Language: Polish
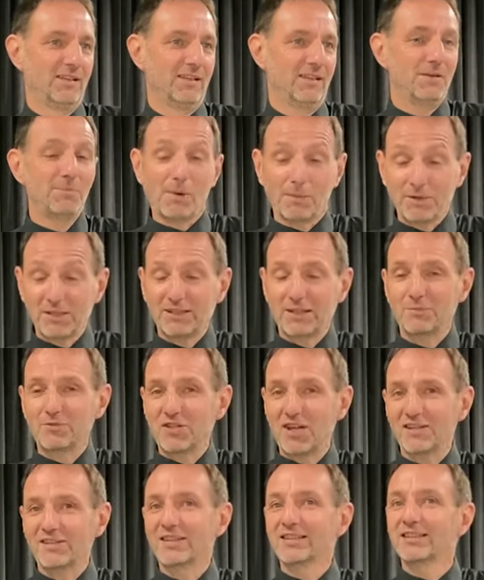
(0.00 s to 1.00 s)
I pamiętam
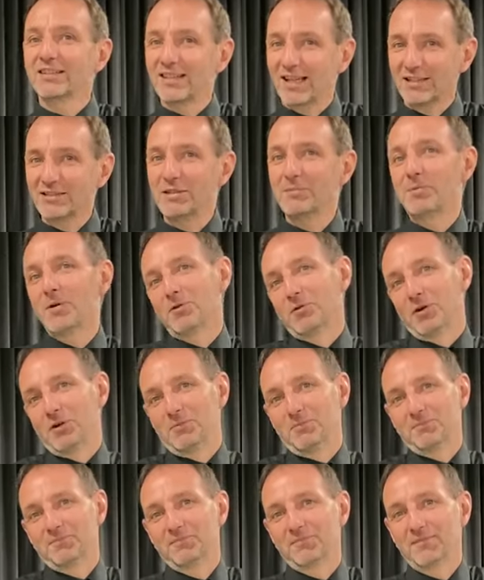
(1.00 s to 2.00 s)
czasy, gdy tak nie było.
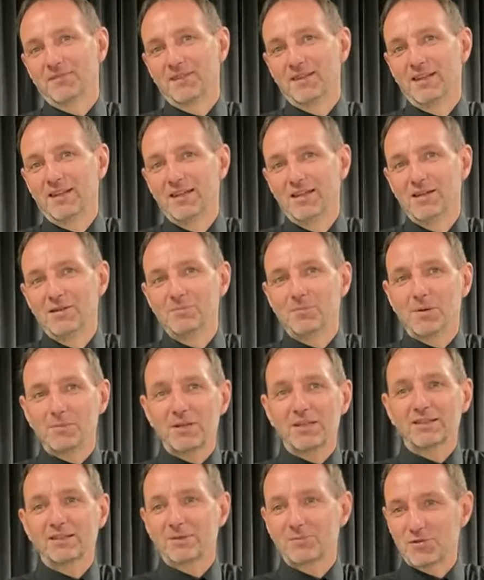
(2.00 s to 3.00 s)

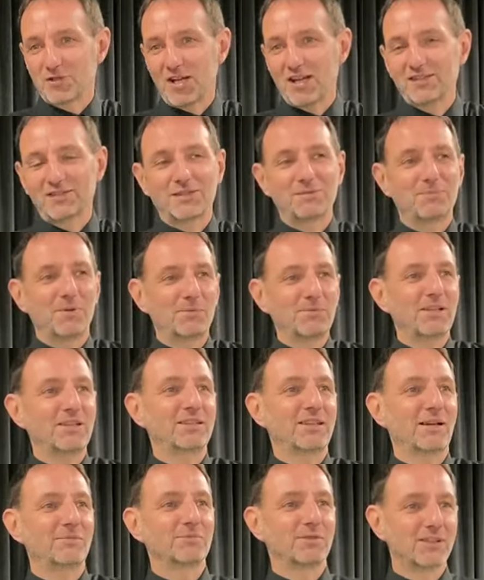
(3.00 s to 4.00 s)
Pamiętam czasy i
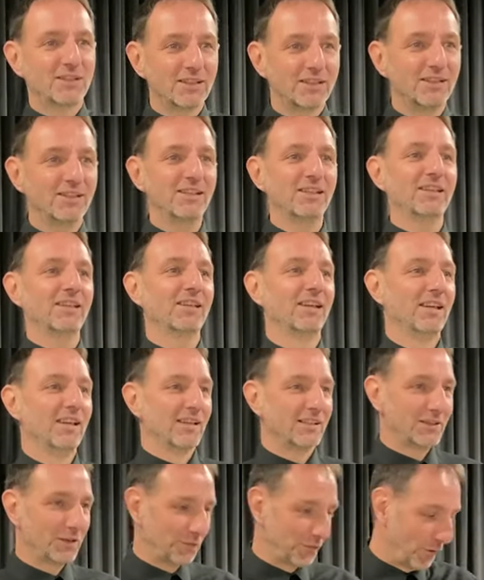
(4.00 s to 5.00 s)
pamiętam dni,
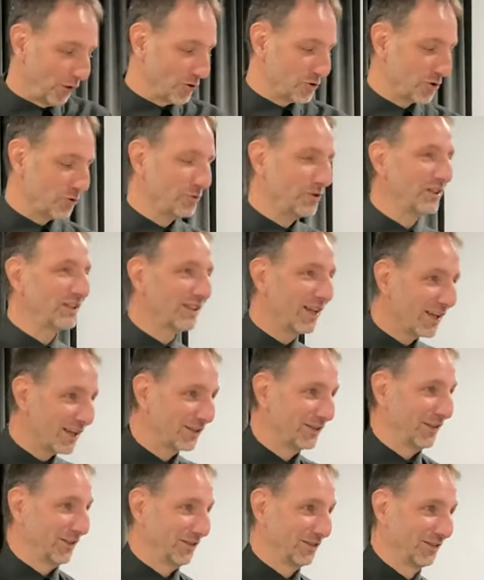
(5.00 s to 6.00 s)
gdy wchodził
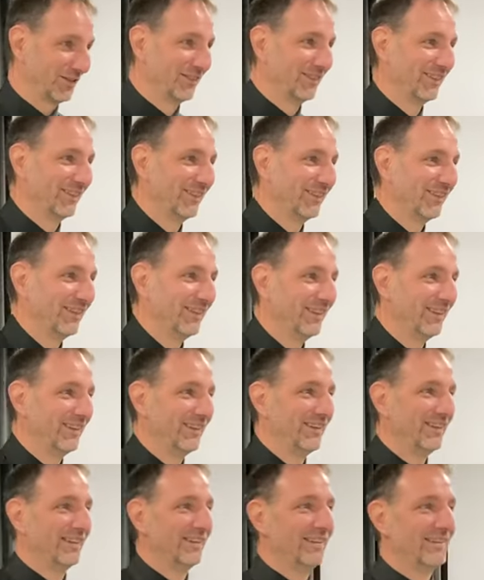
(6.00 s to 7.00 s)
internet.
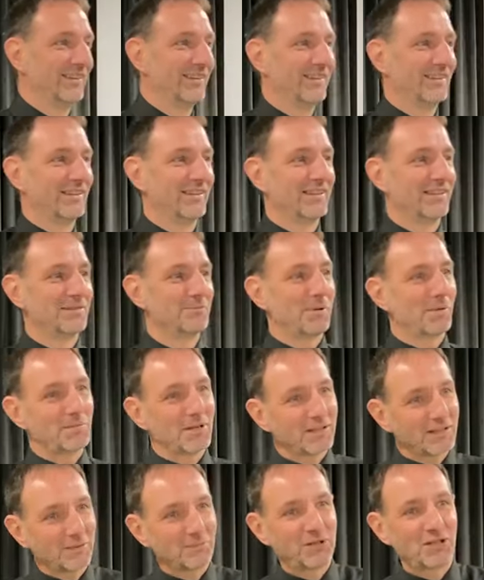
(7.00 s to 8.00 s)

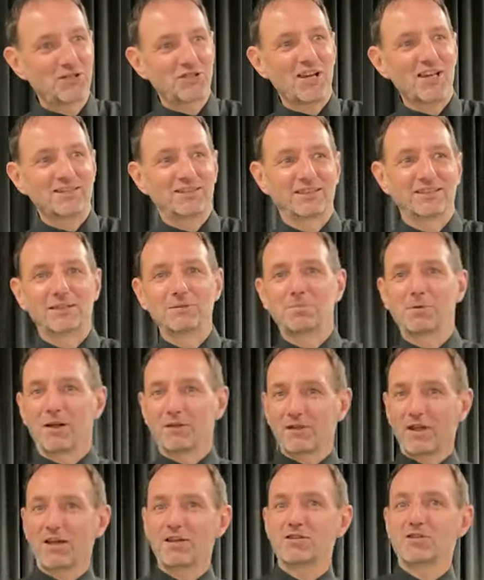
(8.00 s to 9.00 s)
Pamiętam te czasy, gdy
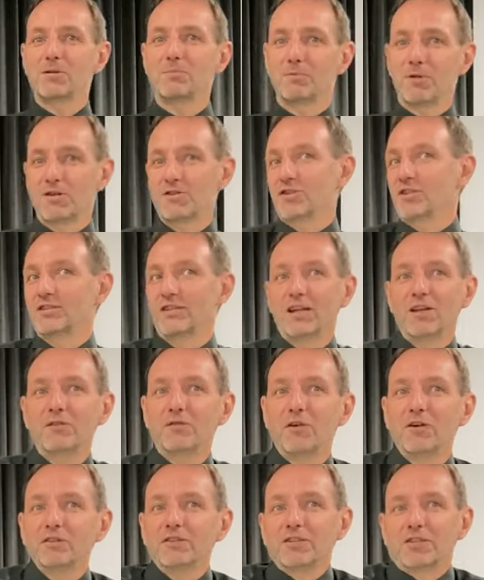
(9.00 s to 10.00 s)
pojawiały się pierwsze
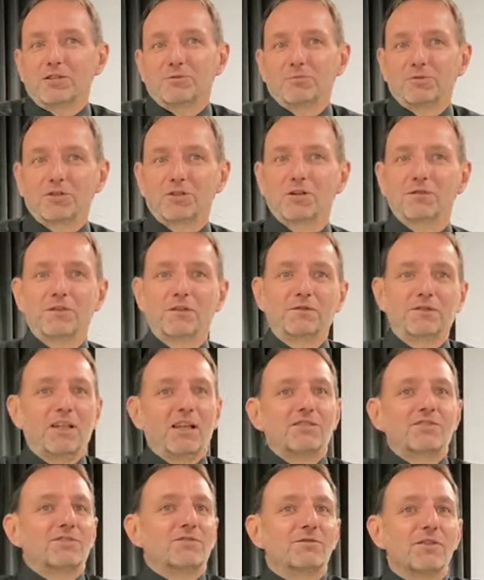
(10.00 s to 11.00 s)
telefony komórkowe. Dla
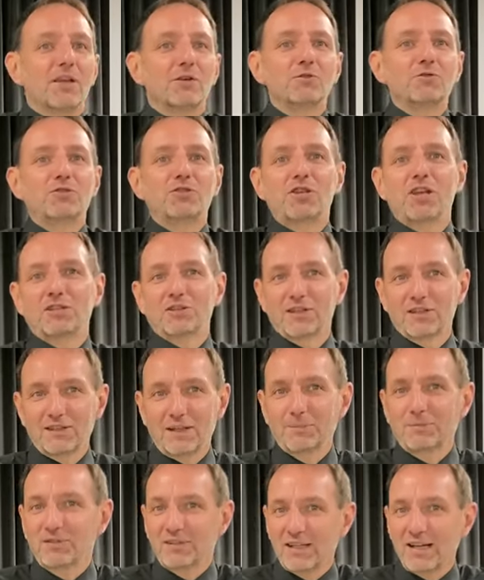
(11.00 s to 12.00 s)
wielu dzisiaj to jest
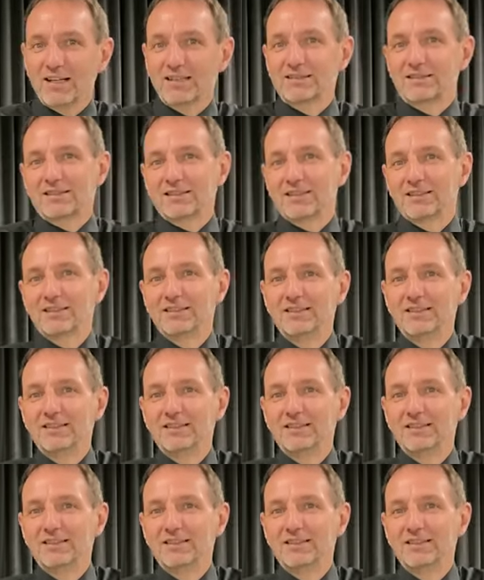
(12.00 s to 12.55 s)
abstrakcja.